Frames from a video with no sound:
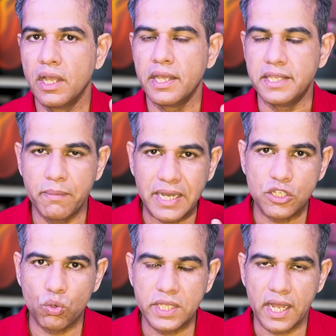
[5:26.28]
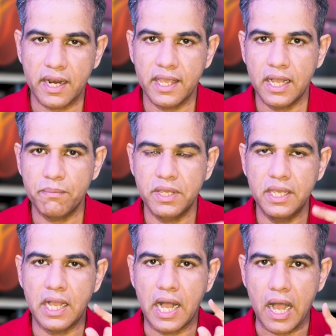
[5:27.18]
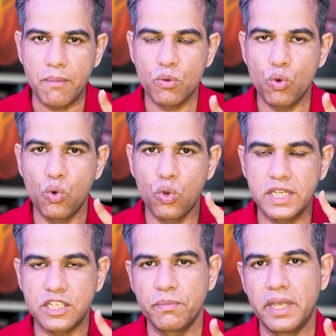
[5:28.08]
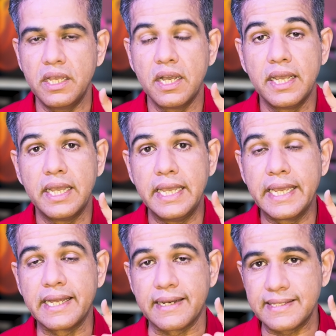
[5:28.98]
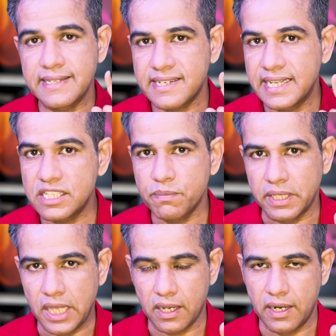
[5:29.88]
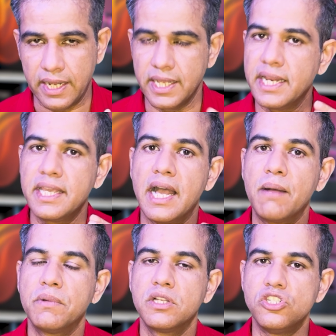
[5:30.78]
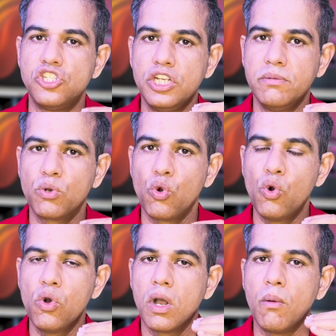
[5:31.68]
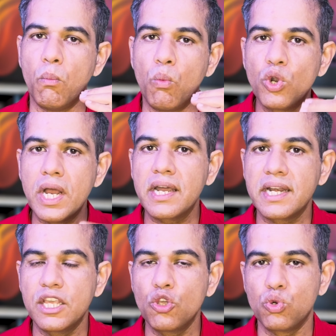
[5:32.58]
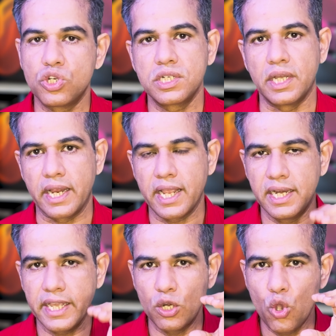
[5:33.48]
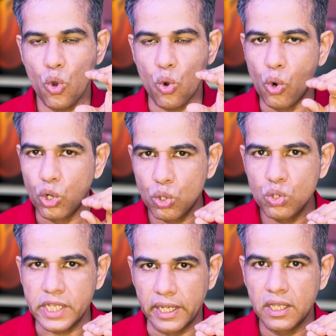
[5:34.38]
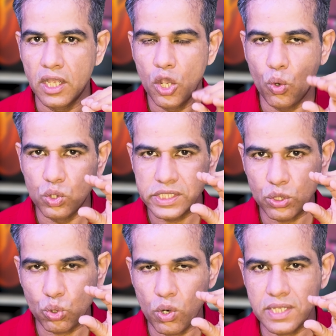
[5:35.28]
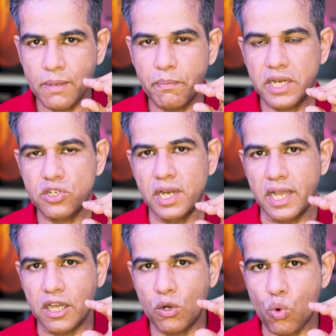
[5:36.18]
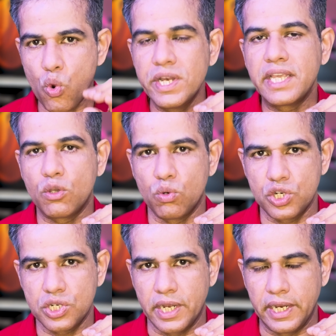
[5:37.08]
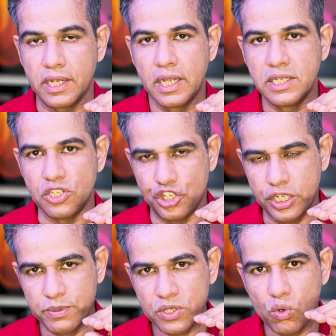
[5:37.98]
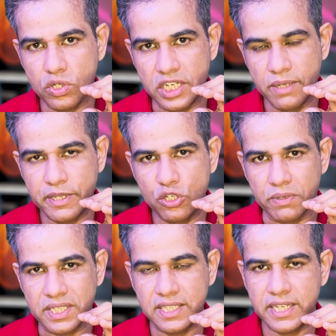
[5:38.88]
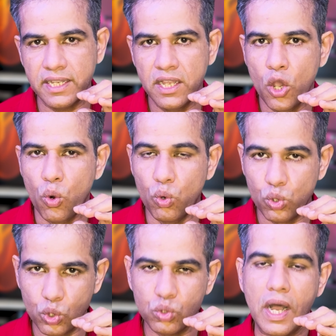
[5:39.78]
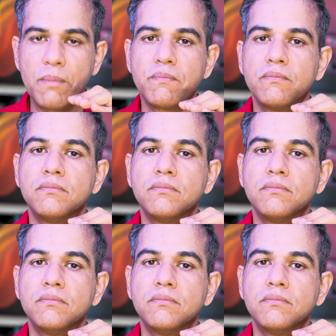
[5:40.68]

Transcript: ये बात ज़रूर ध्यान रखें आप कि आपको इसमें एक रेजिस्टेंस पैदा करना है यानी कि आप जीव को मोटा करने की कोशिश कर रहे हैं लेकिन होठों से उसे थोड़ा सा प्रेशर लगाकर रोकने की कोशिश करें जीप्स को जीप की जो मसल्स हैं उनको तो आप